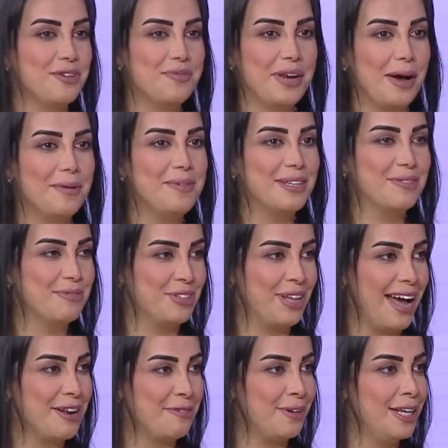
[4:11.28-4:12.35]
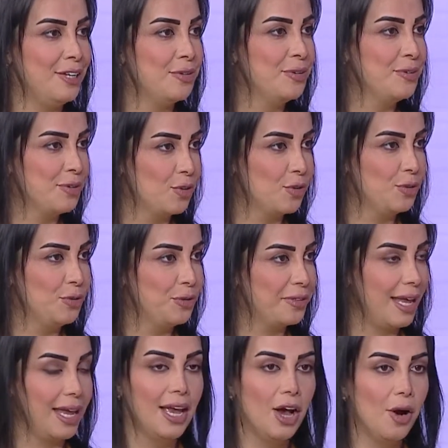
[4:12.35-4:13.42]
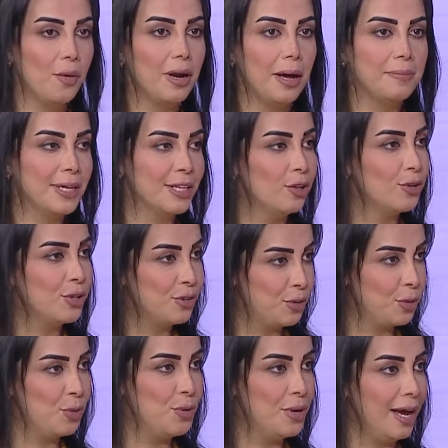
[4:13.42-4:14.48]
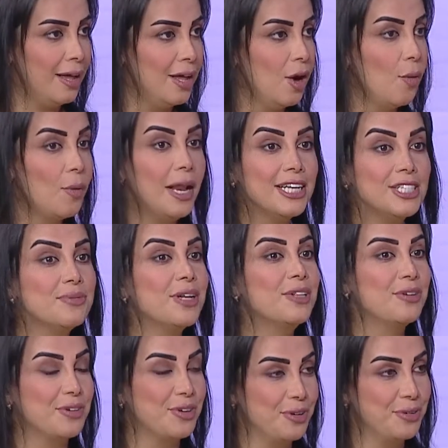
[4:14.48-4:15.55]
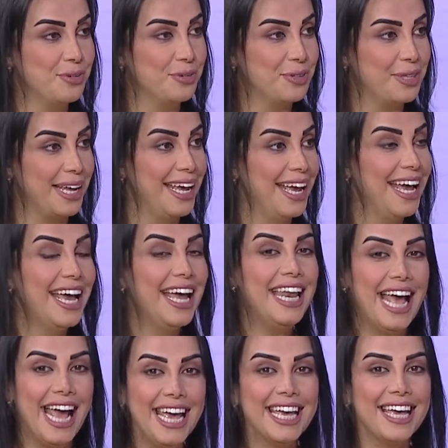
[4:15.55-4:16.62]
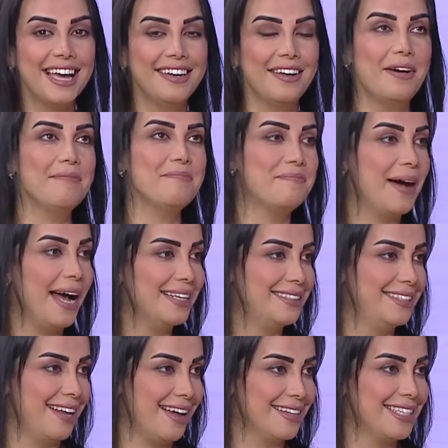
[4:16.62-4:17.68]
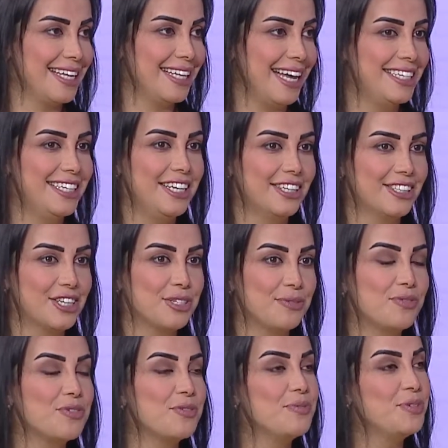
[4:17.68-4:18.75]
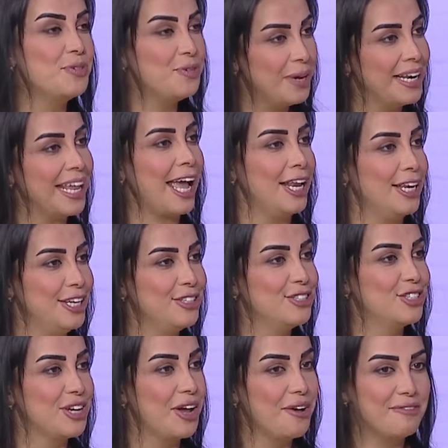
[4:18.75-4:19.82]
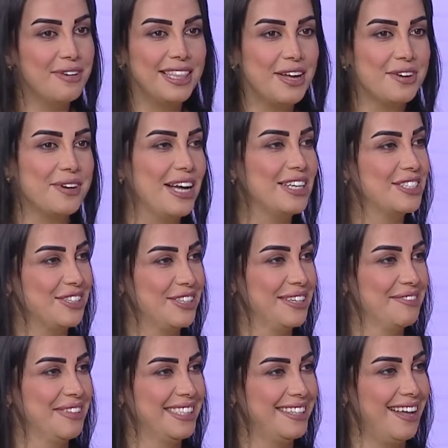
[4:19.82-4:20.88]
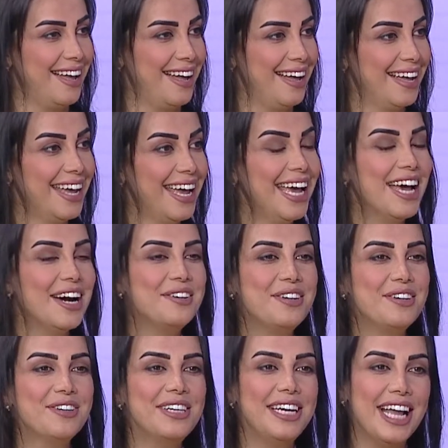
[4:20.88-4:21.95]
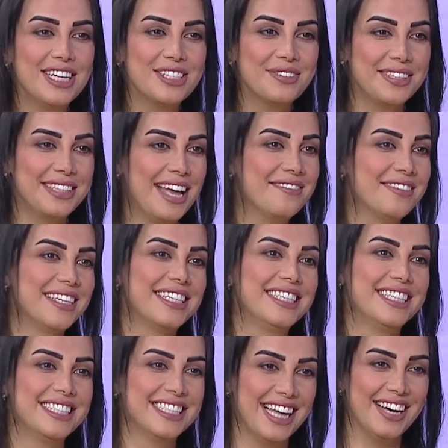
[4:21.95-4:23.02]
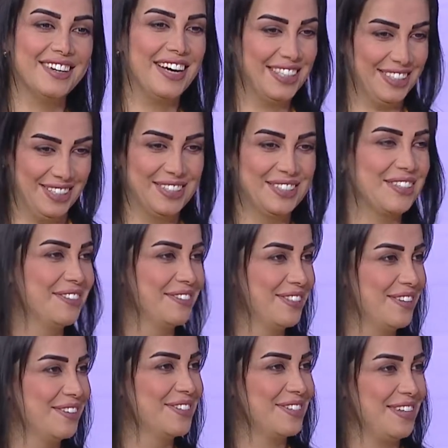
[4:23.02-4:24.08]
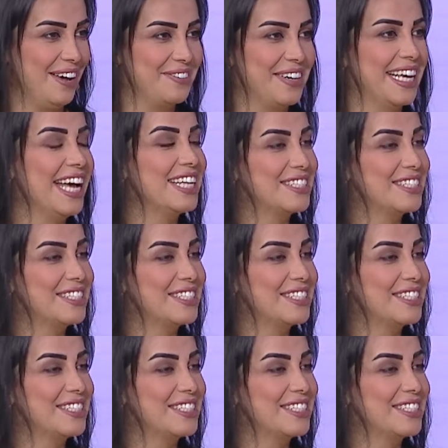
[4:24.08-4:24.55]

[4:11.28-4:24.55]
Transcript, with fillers: هو الابيض متعارف عليه هو لون انوثه والابيض لون الذكوره والاسود لون الانوثه لهيك انا بعد دراسات عديده اكتشفت انه بدول الخليج في توازن بالطاقه هو لون الاسود دائما النساء وحضرتكم بتلبسوا العبايات